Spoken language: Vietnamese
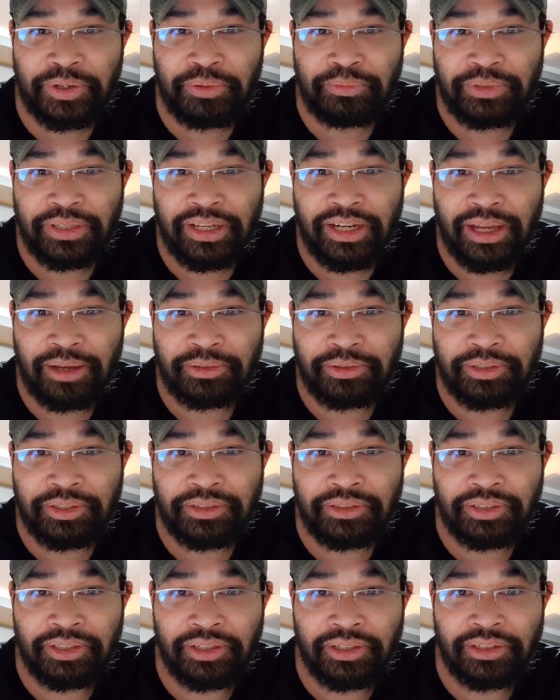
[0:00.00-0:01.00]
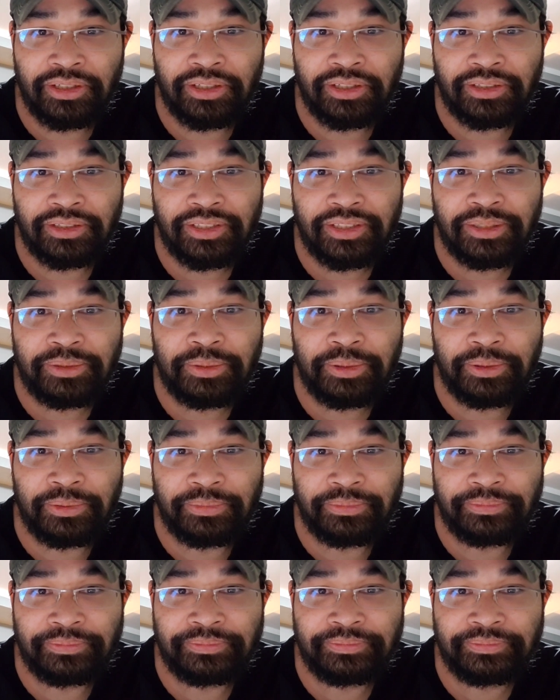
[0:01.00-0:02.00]
không thể nào tưởng tượng được đúng
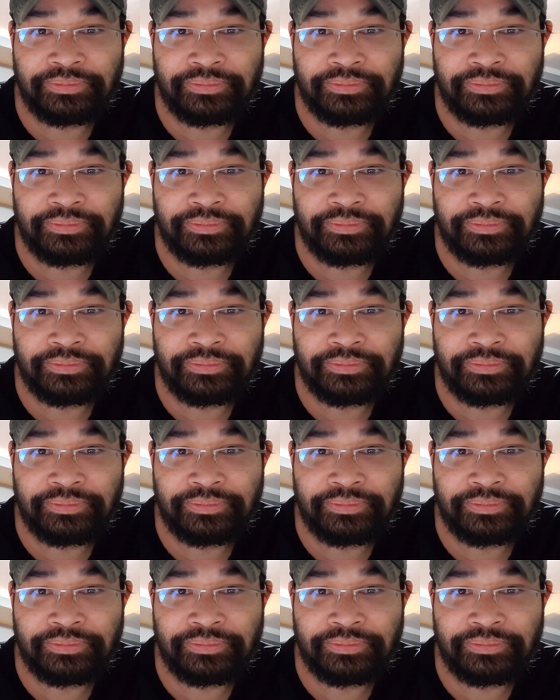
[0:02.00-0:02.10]
không